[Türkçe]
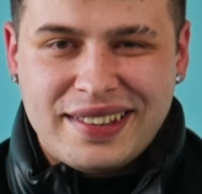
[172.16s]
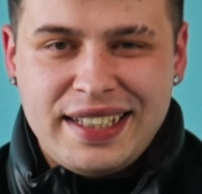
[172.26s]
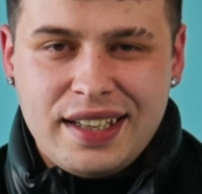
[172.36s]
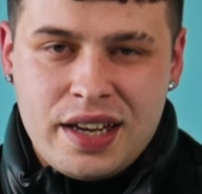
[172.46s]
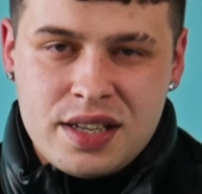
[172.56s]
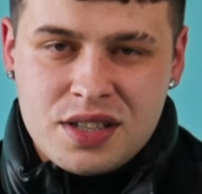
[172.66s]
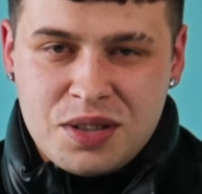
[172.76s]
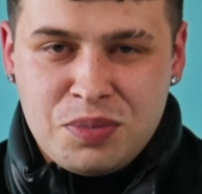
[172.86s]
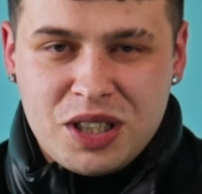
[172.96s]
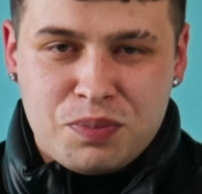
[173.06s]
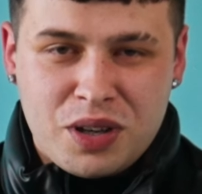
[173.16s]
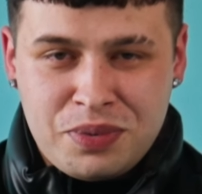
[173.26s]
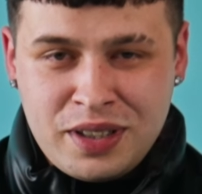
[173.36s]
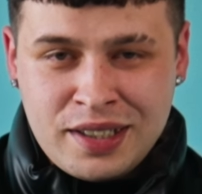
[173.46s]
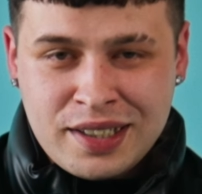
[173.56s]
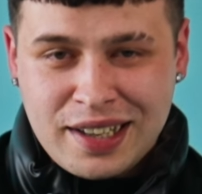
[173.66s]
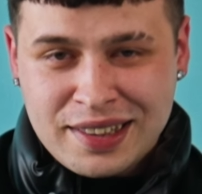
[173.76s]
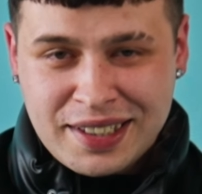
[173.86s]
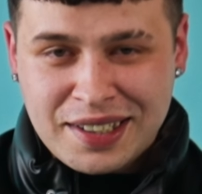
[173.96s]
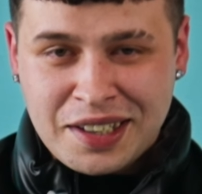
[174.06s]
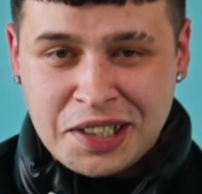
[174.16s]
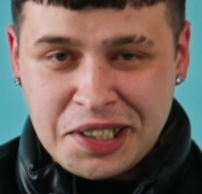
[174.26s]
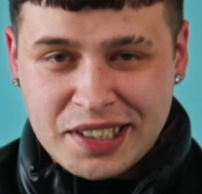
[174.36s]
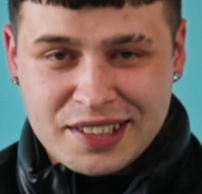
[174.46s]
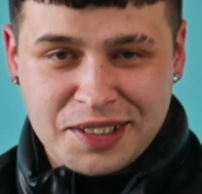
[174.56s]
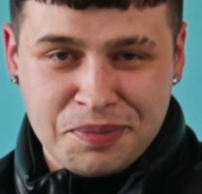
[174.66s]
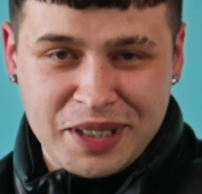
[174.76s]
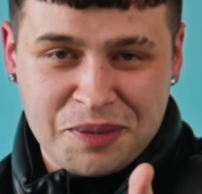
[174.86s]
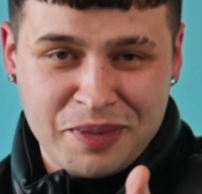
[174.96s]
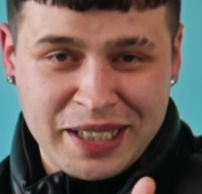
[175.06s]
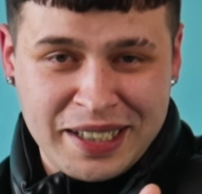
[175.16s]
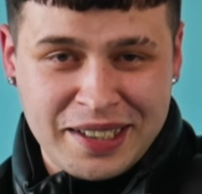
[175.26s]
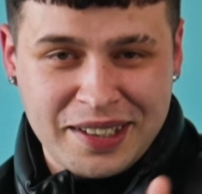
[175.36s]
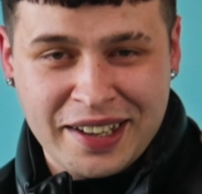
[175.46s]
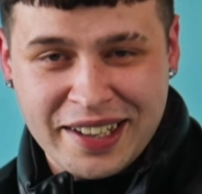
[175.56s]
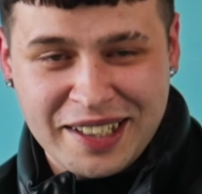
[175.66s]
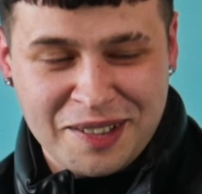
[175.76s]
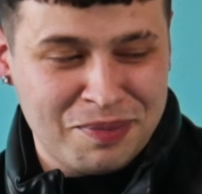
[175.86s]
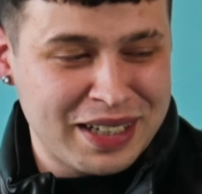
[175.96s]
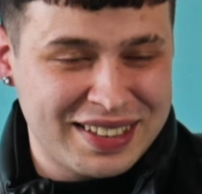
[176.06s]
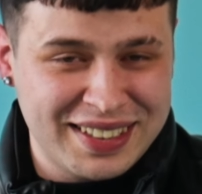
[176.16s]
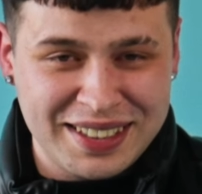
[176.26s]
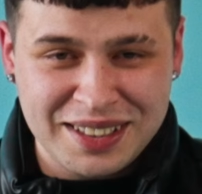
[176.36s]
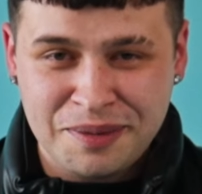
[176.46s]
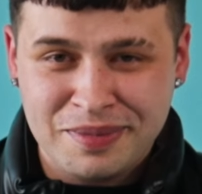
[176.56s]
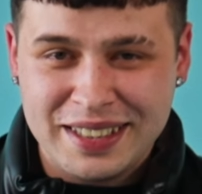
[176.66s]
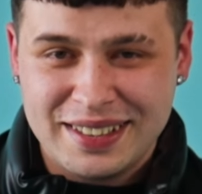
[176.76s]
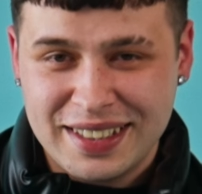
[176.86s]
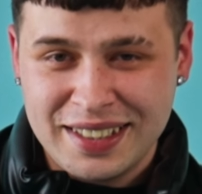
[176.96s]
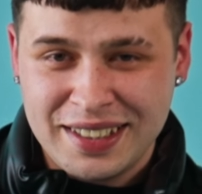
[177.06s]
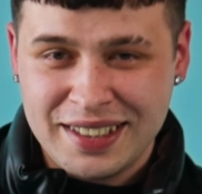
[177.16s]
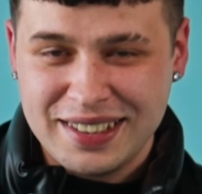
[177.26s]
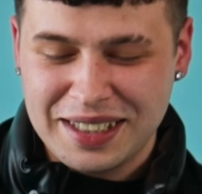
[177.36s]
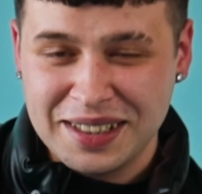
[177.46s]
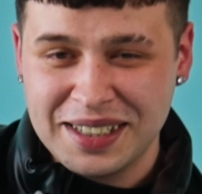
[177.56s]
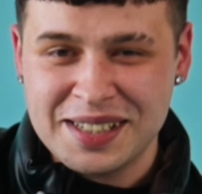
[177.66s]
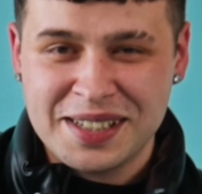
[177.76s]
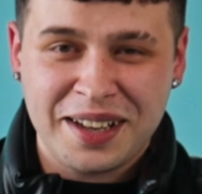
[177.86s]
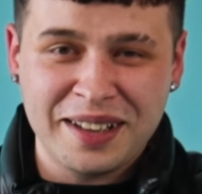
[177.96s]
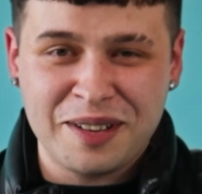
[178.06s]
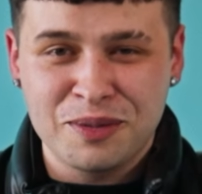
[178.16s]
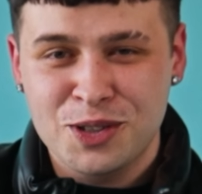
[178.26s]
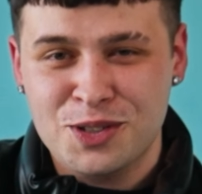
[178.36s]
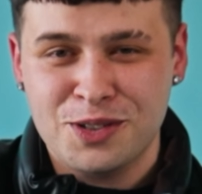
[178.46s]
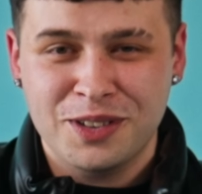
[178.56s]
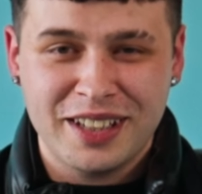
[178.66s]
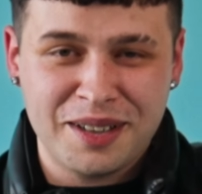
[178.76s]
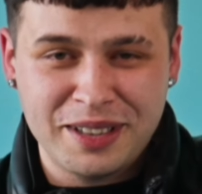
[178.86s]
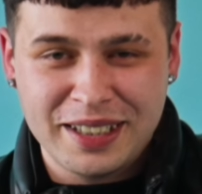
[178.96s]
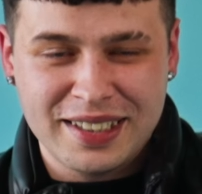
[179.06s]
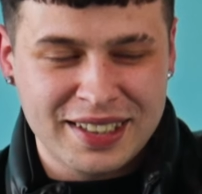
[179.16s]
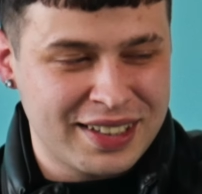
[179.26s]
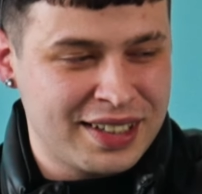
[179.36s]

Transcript: The Easy Big Puppy kaltak ayıktım Big Money, aynen battırdım Titani, dalga sağlam tutsun Nami.